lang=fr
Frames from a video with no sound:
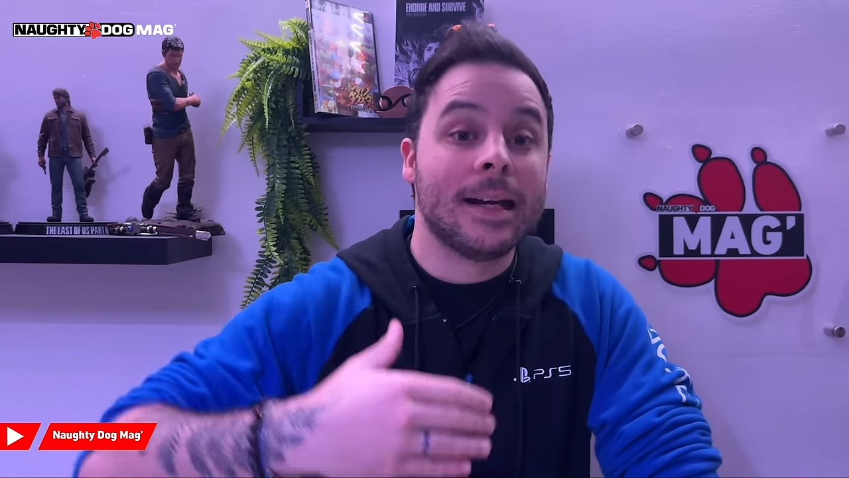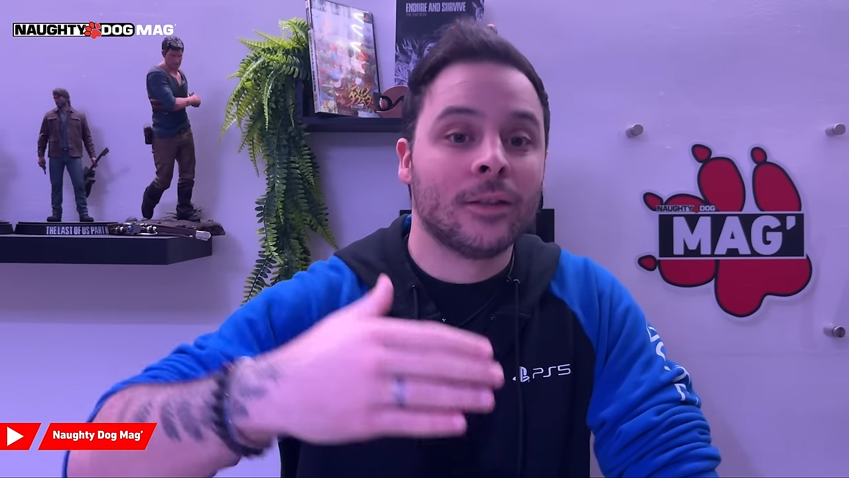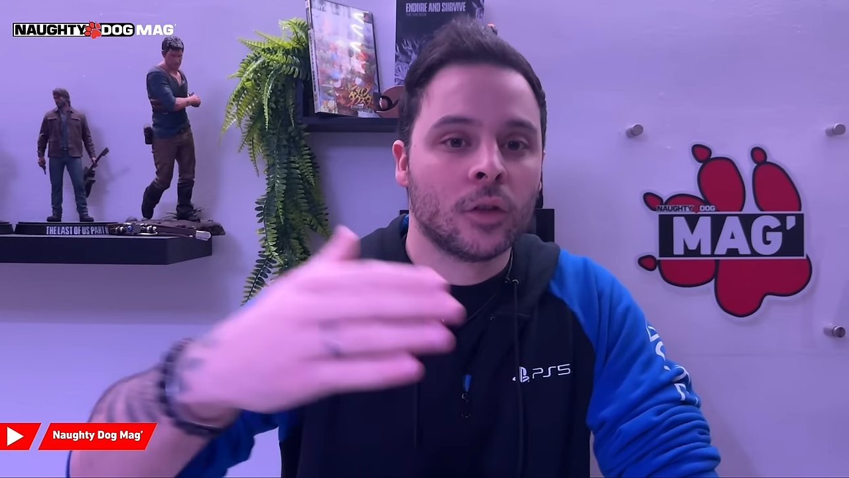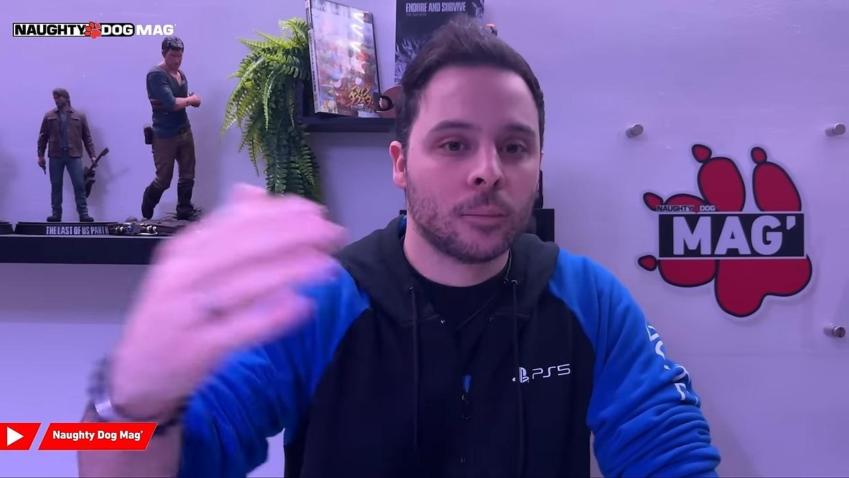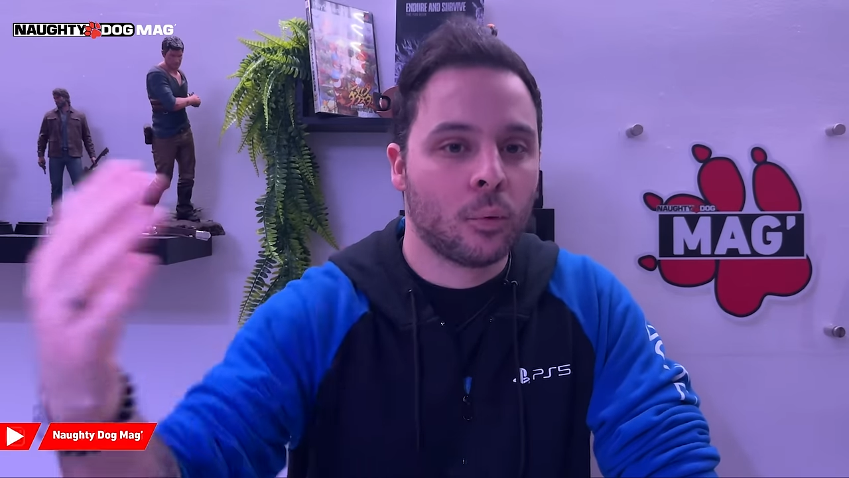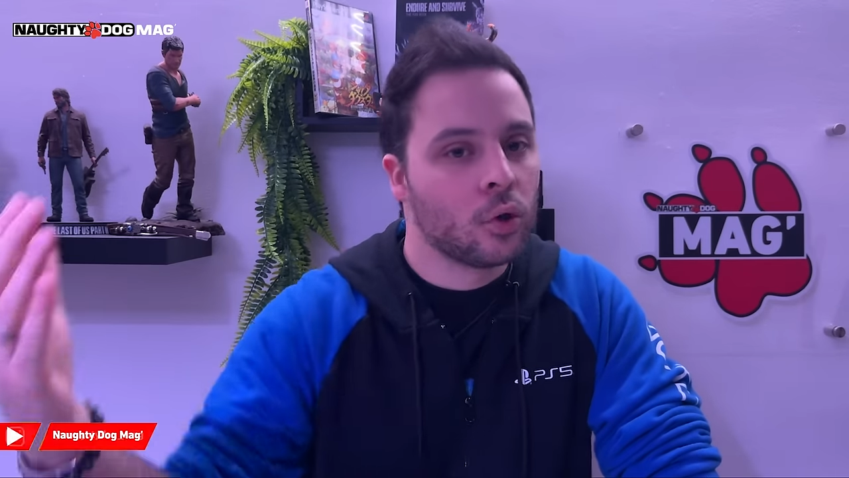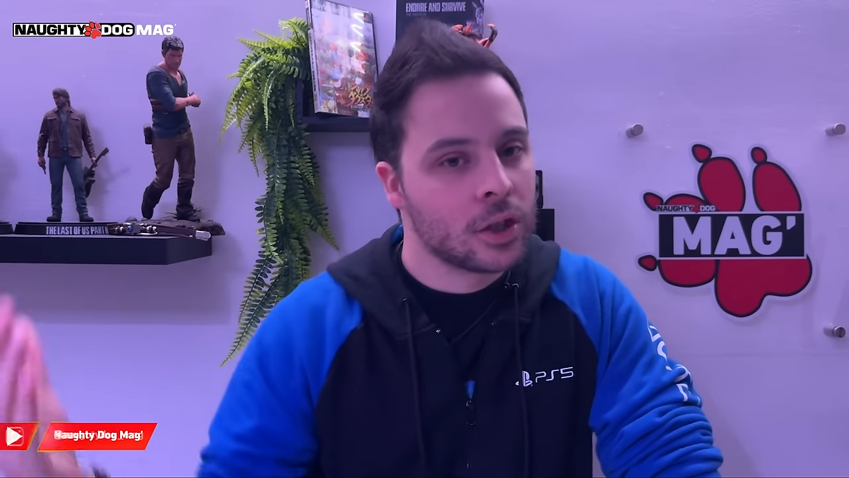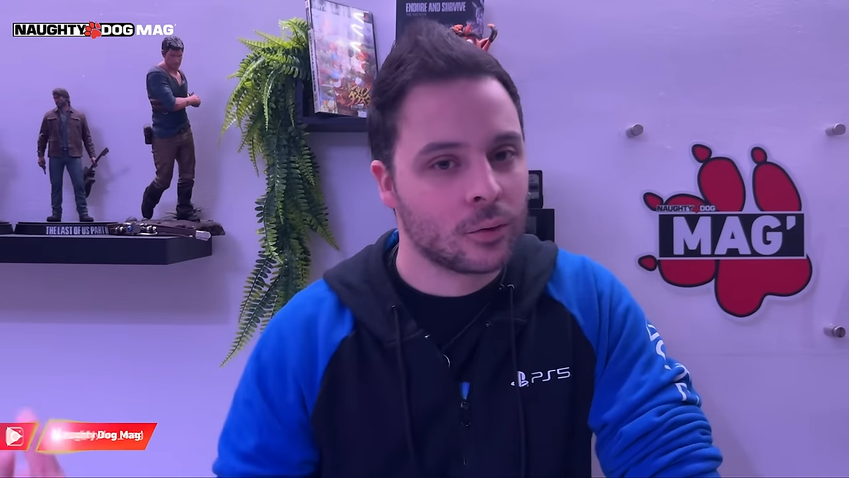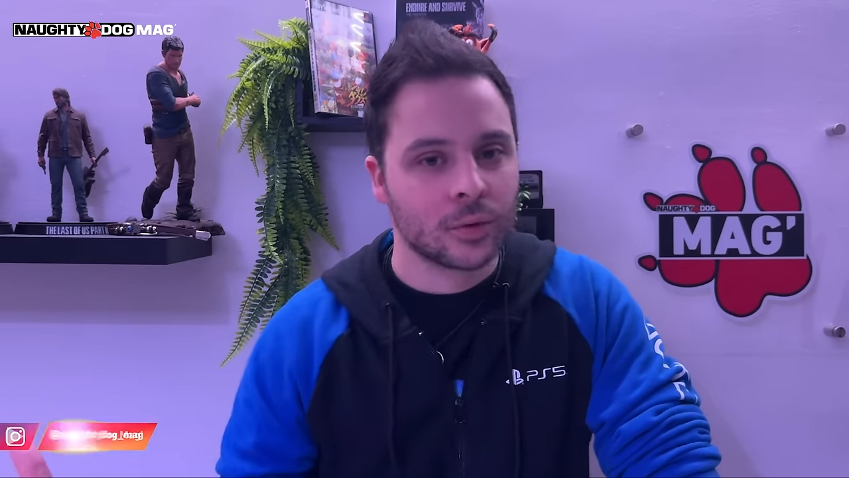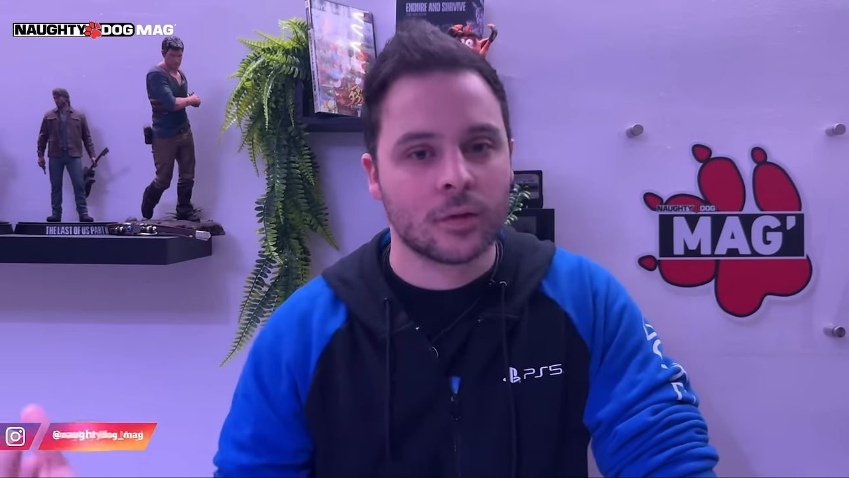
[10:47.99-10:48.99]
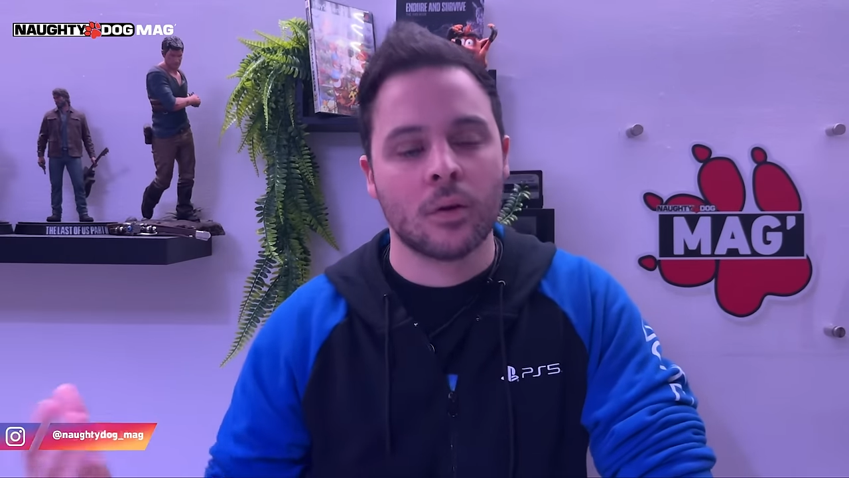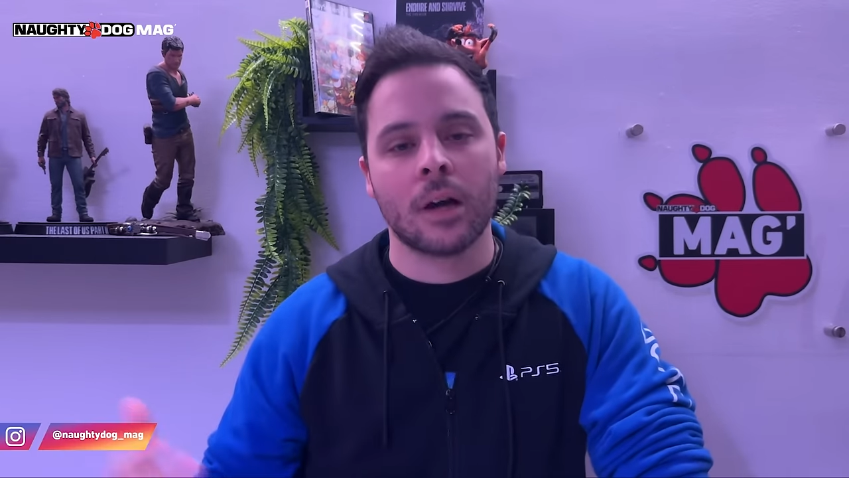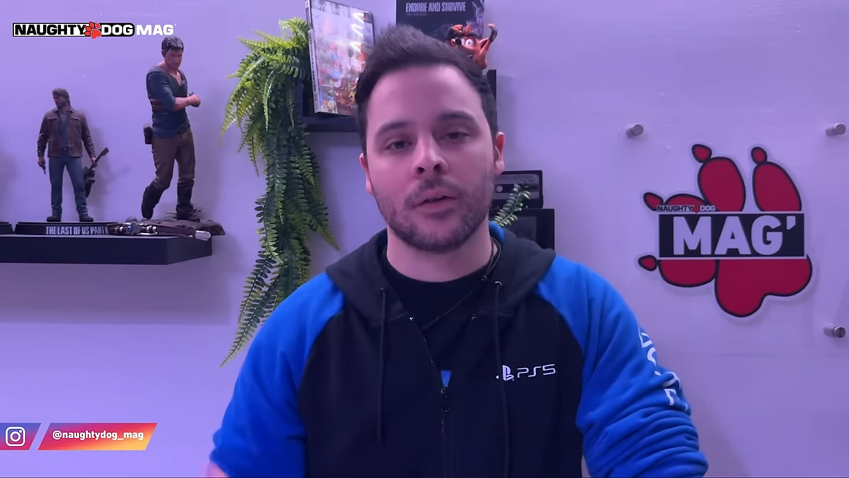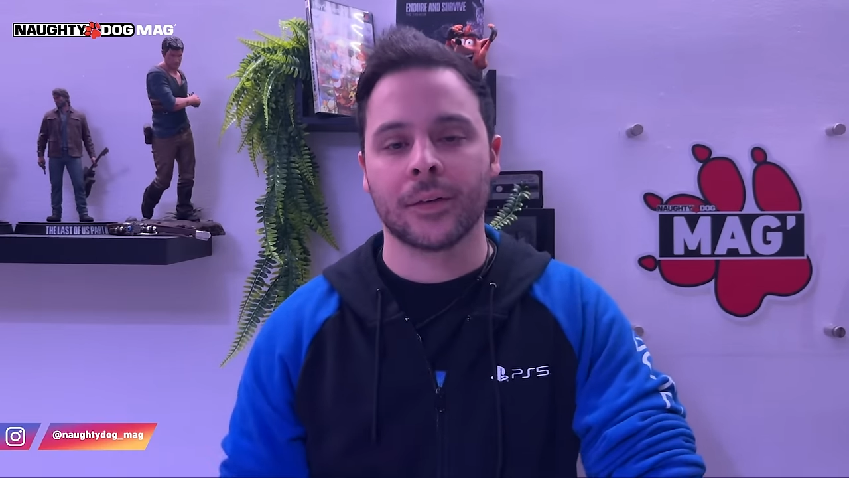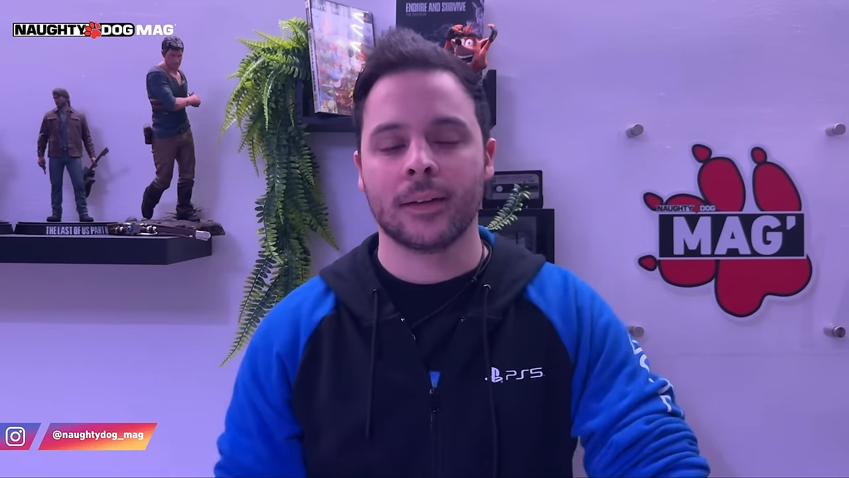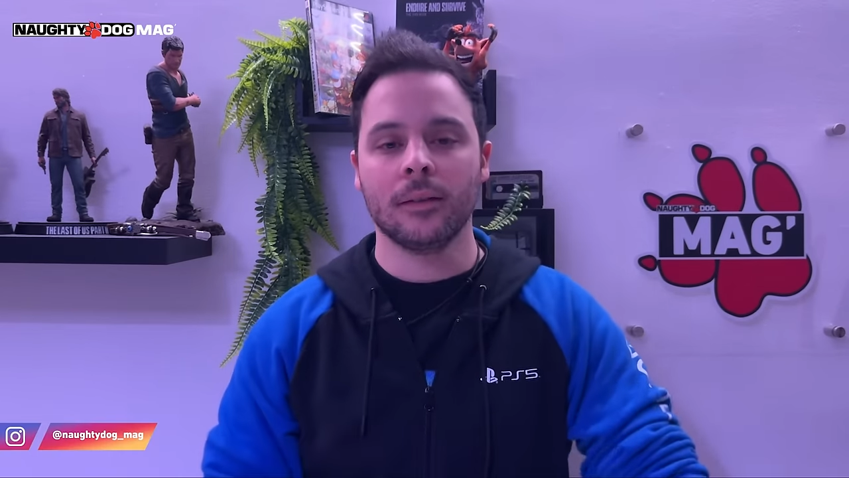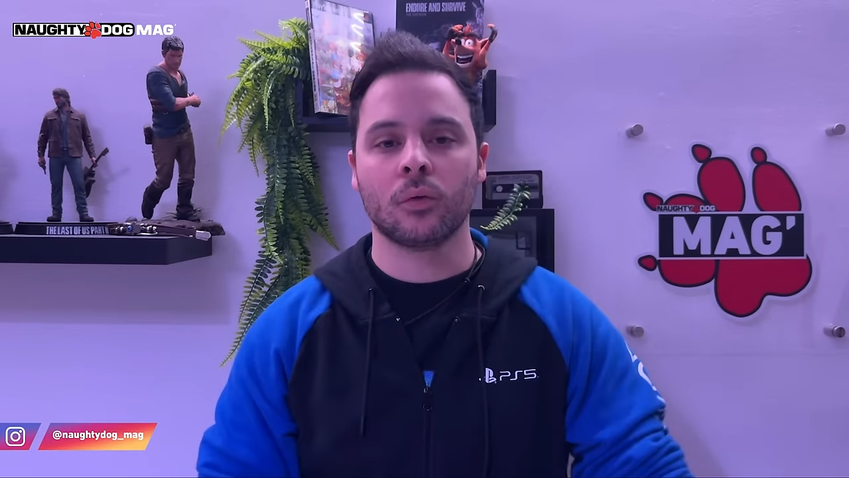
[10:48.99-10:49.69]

les autres projets continuent à avancer.